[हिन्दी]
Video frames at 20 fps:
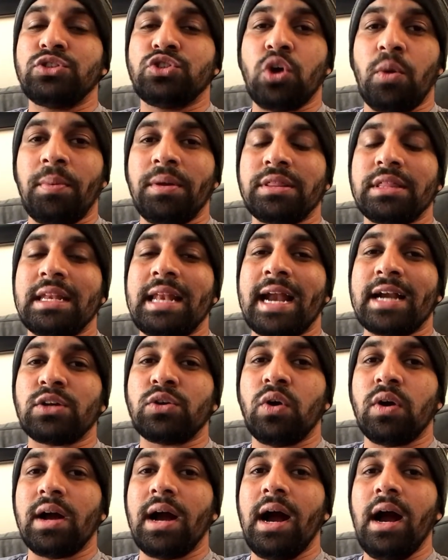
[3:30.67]
बाद जो भी
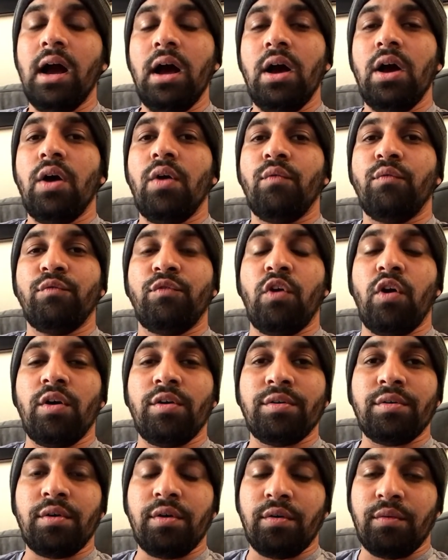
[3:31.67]
सिलेक्ट होगा
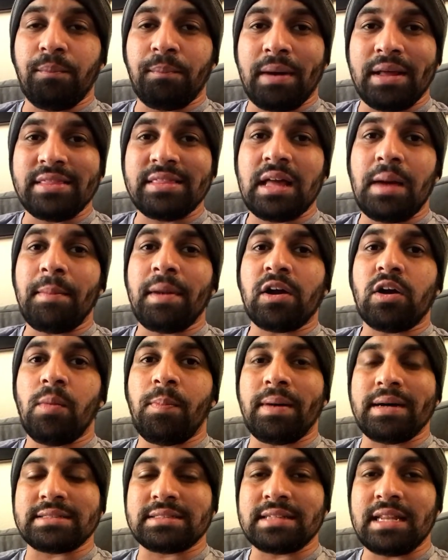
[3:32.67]
वो बंदा मेरे
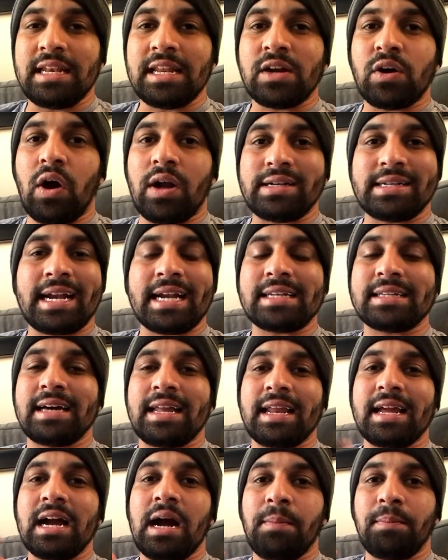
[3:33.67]
को पर्सनली कांटेक्ट
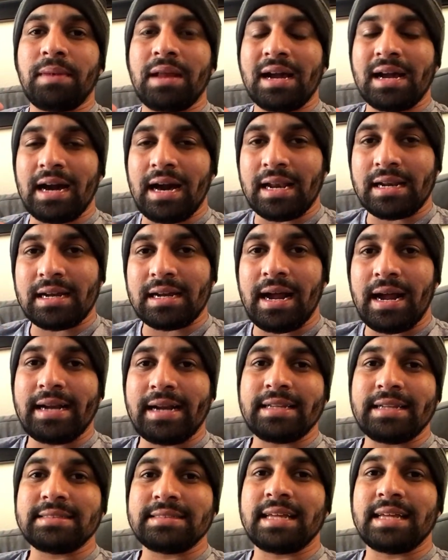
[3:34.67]
करेगा अपना घर का
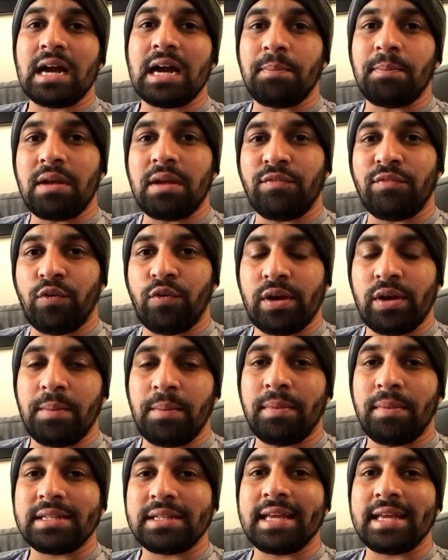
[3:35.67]
एड्रेस देगा अपना फ़ोन
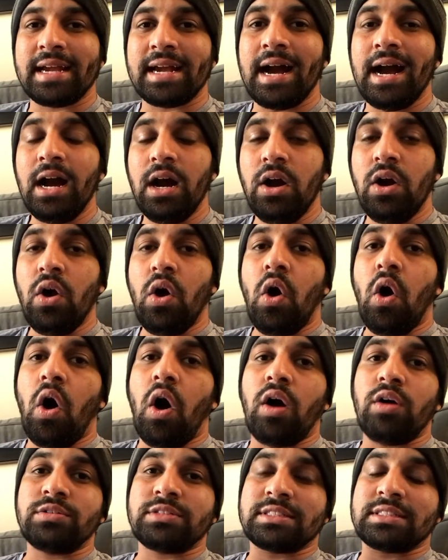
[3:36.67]
नंबर देगा
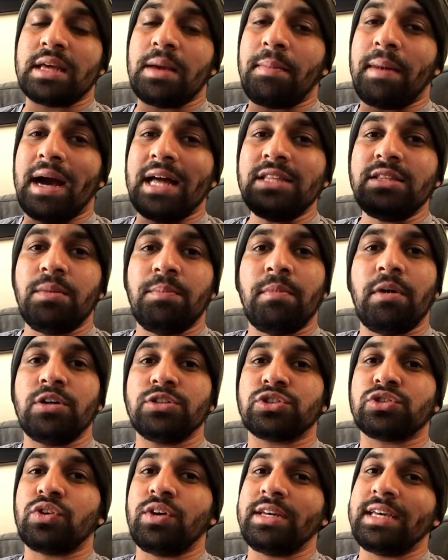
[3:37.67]
और उसके बाद मैं
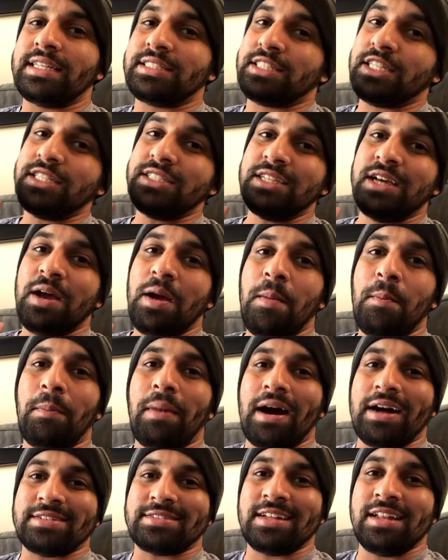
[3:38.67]
उसको ये चीज़
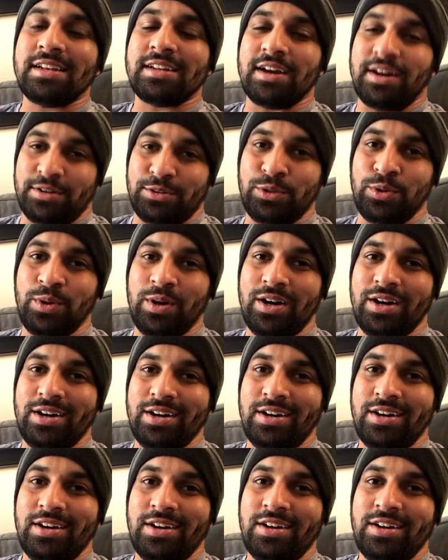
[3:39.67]
पार्सल कर दूंगा